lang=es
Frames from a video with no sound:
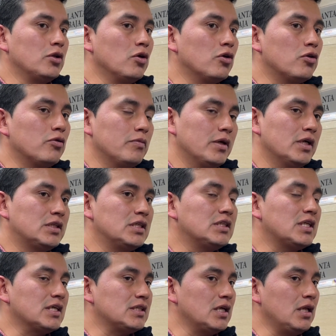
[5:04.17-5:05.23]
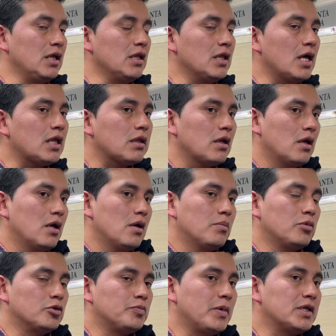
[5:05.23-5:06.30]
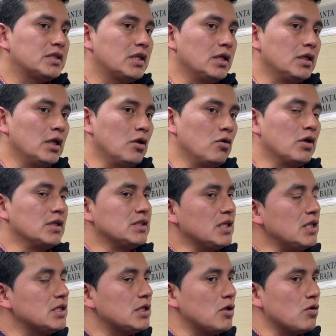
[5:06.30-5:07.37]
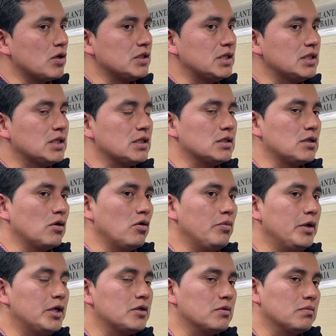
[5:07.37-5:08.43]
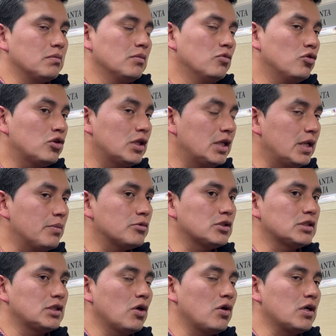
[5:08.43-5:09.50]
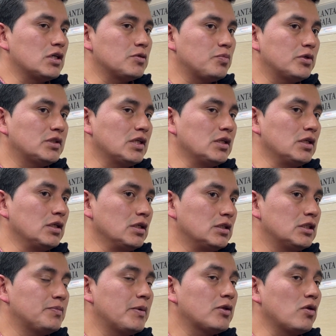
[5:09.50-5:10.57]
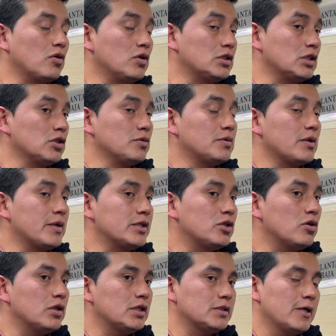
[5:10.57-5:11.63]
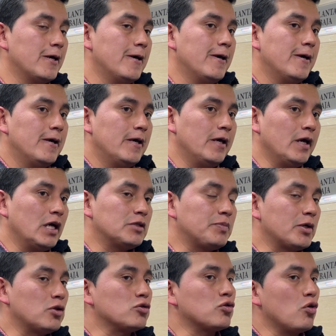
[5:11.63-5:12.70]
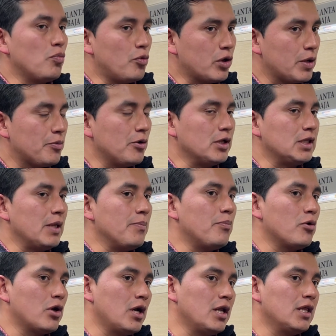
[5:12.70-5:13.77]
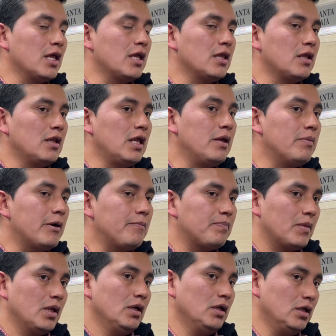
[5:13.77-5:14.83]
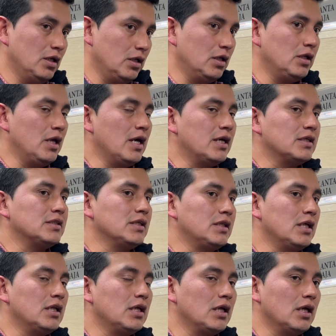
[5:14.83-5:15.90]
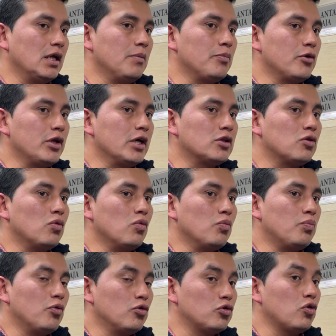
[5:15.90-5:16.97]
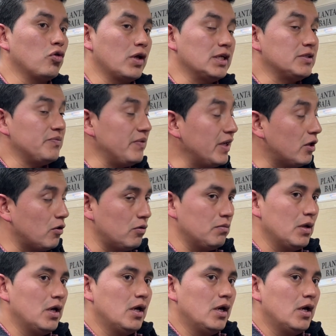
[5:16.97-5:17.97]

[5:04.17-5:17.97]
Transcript: todo exista seriedad por parte de lo que se dice y lo que se hace desde el gobierno. No tenemos hasta ahora respuestas respecto a nuestras observaciones en aspectos como por ejemplo la temporalidad del IVA, eh, ya se tiene en el proyecto un punto que es fijo,